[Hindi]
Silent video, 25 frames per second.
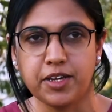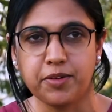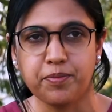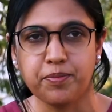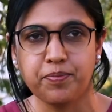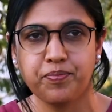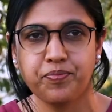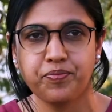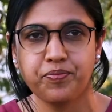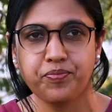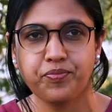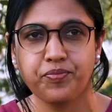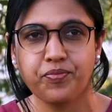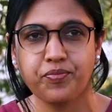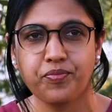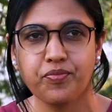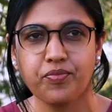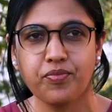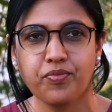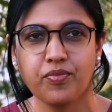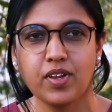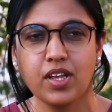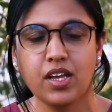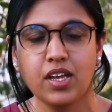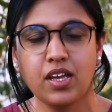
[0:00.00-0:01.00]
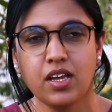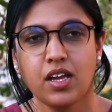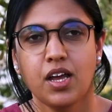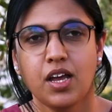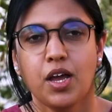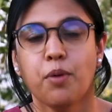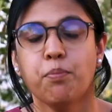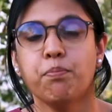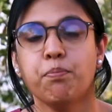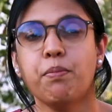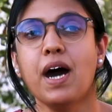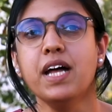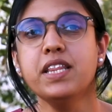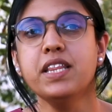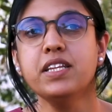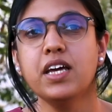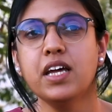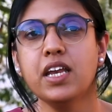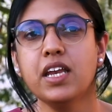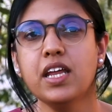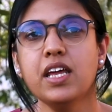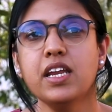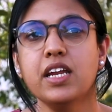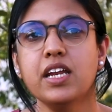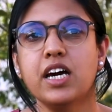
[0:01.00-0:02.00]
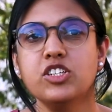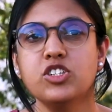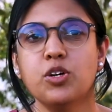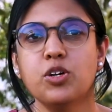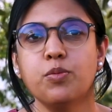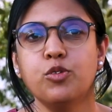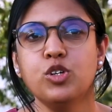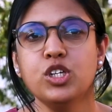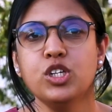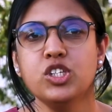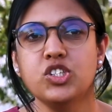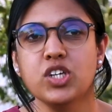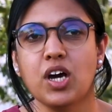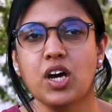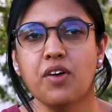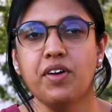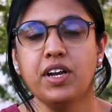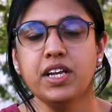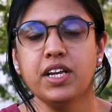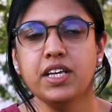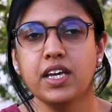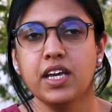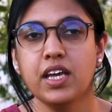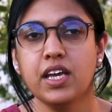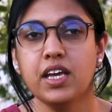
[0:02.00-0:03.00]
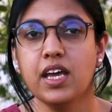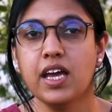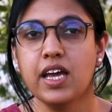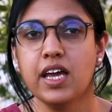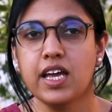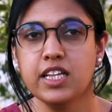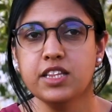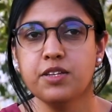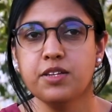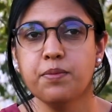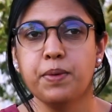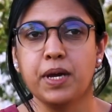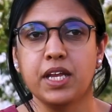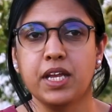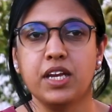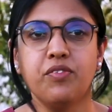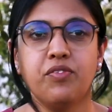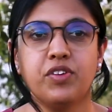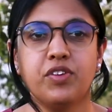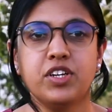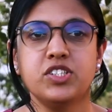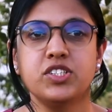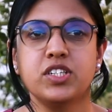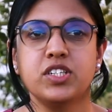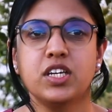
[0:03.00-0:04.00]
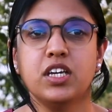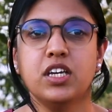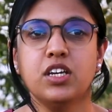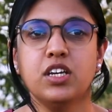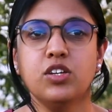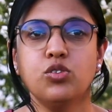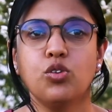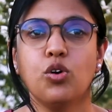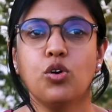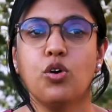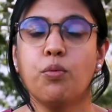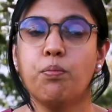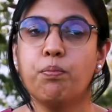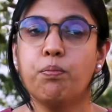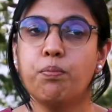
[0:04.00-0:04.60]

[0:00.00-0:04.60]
हैं बात करें राजामुड़ी चावल के हेल्थ बेनिफिट्स की तो